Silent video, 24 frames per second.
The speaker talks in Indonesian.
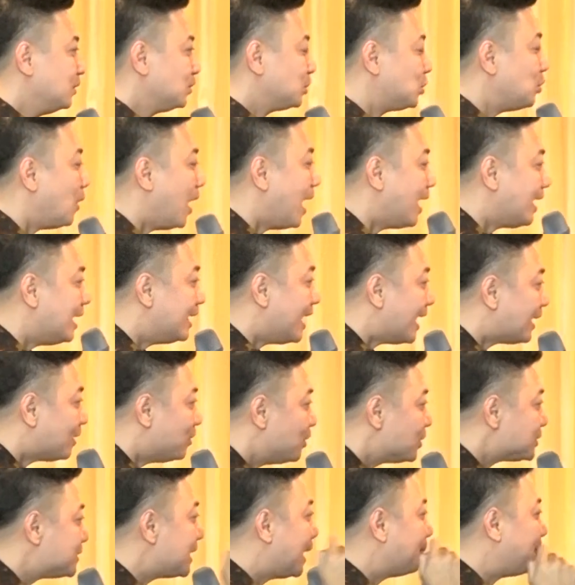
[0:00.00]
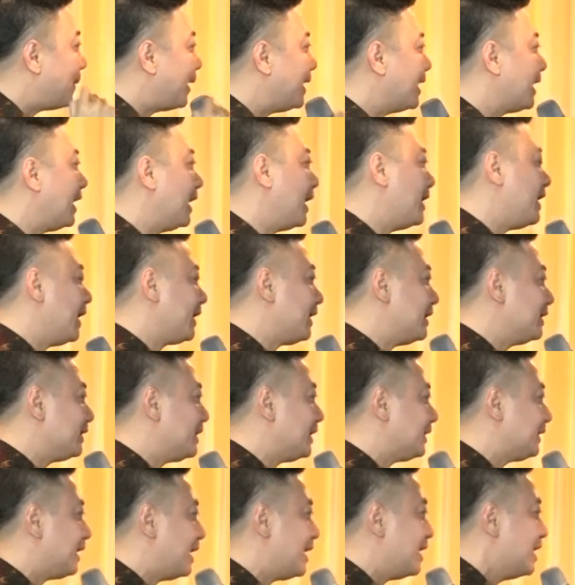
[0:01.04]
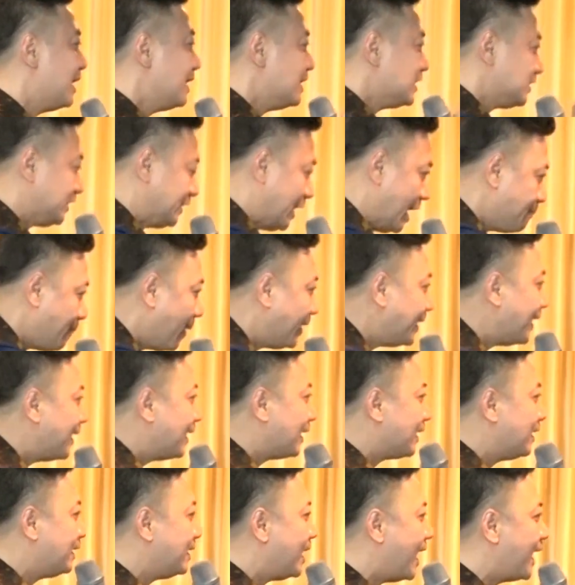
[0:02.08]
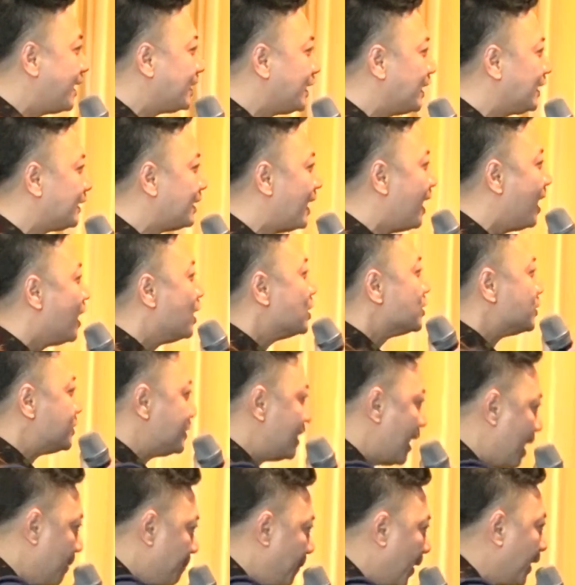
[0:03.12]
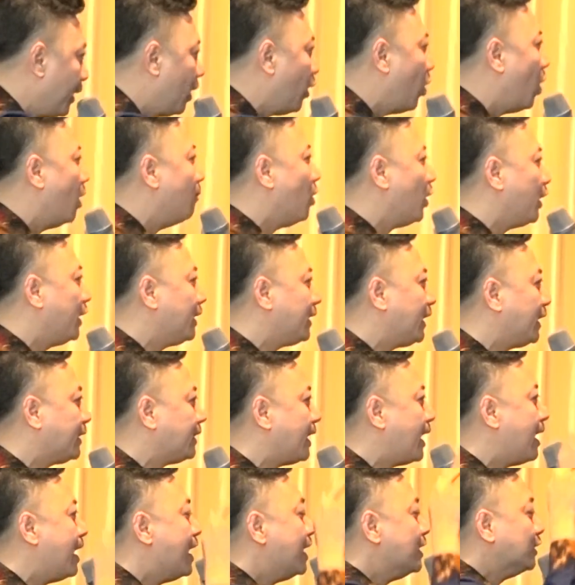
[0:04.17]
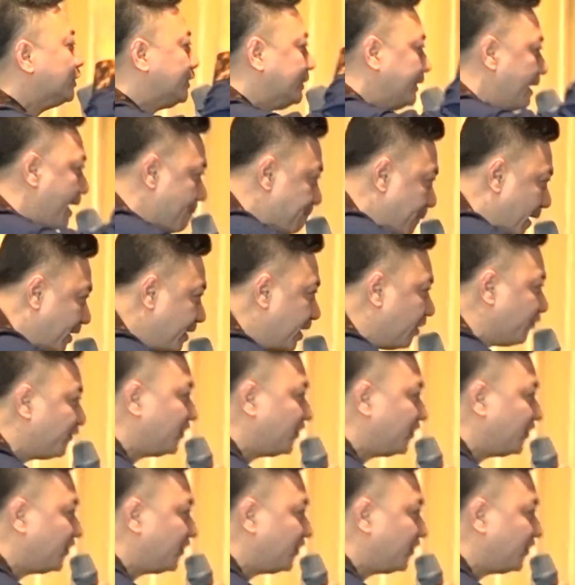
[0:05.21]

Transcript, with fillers: Tuhan lihat loh siapa yang ngeledekin kita, siapa yang ngerendahin kita, siapa yang ngomongin kita, siapa yang